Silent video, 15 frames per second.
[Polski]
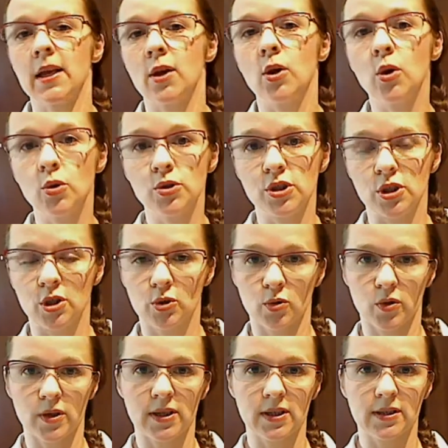Ludzi,
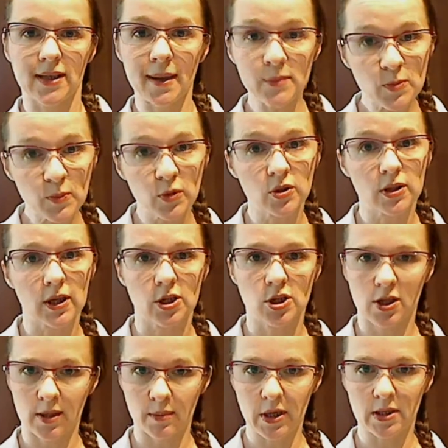których tam spotykasz
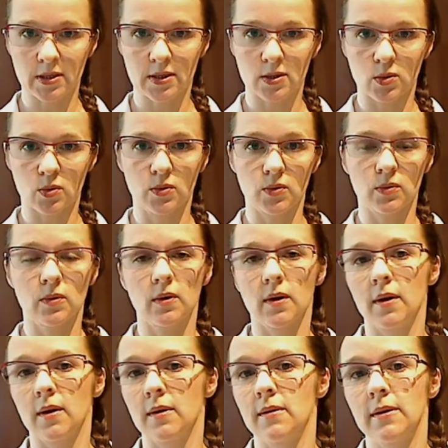na miejscu,
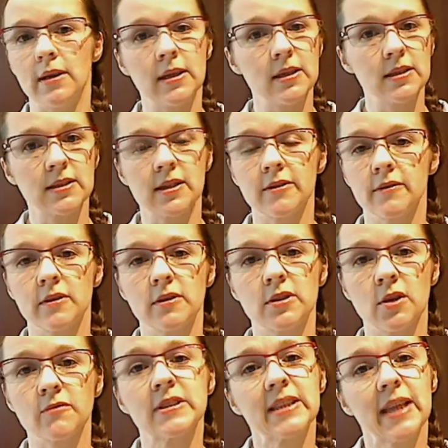jest,
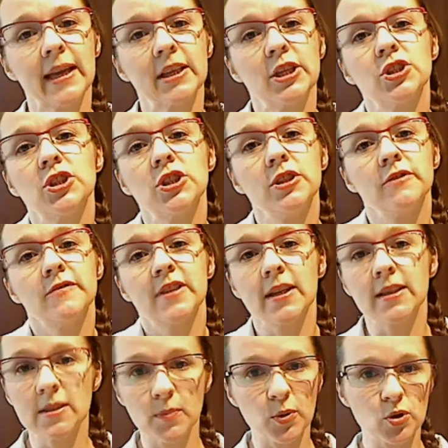są w stanie ci w
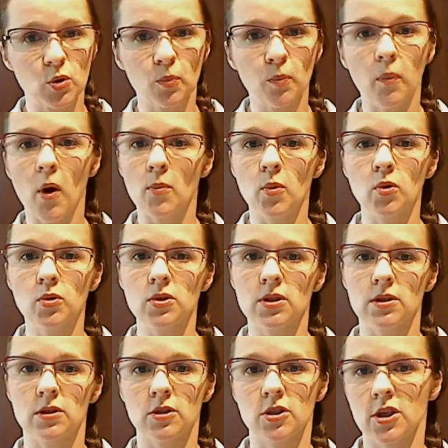ten sposób
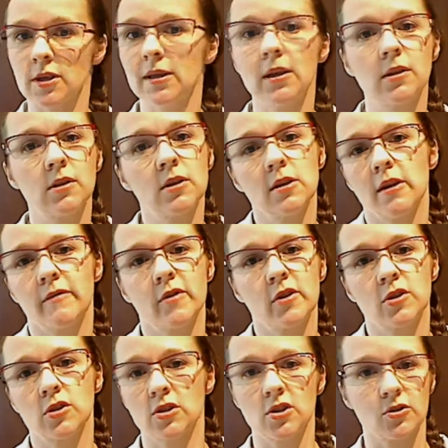pomóc, że nigdy nie
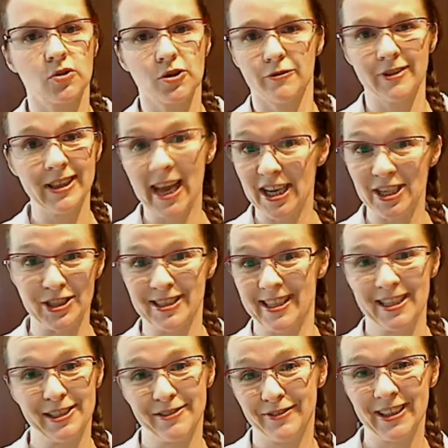wiesz, co się wydarzy za
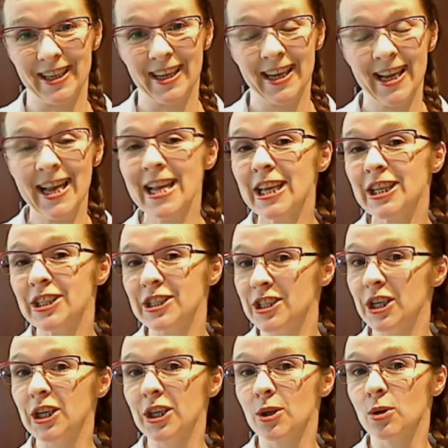chwilę.
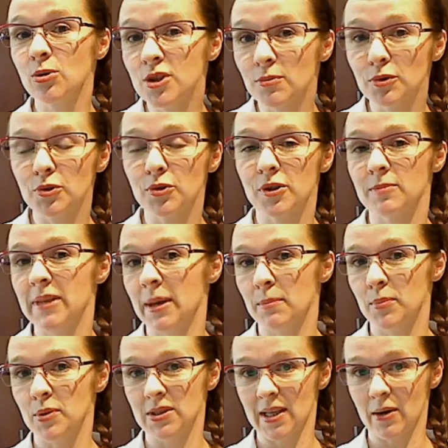Dzięki ludziom, którym
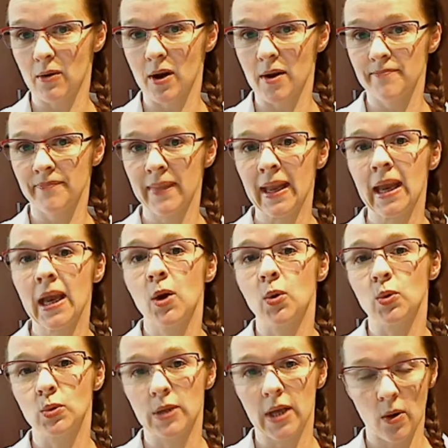tam poznałam,
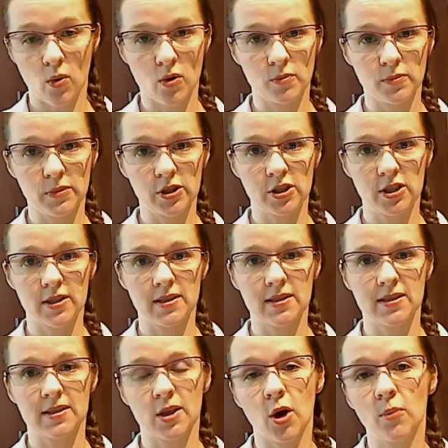udało mi się
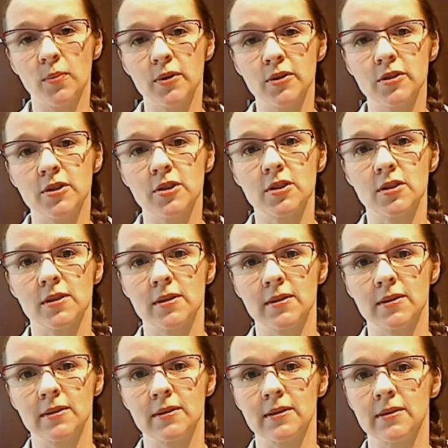zdobyć
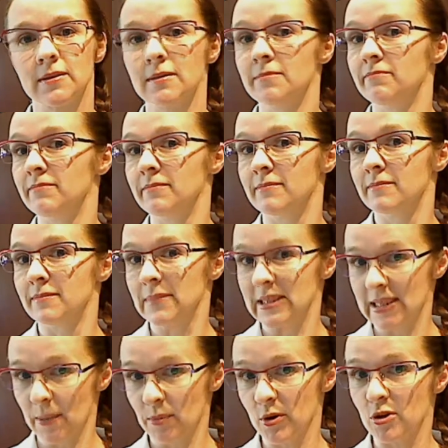y,
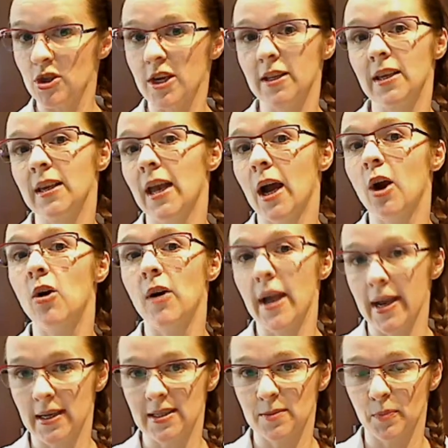zaproszenie jako
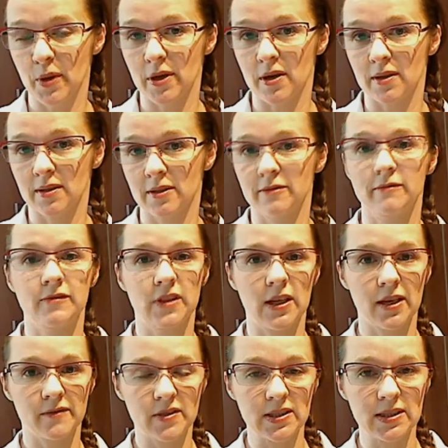ekspert w
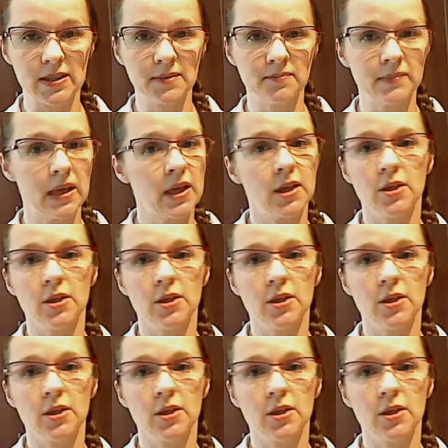telewizji.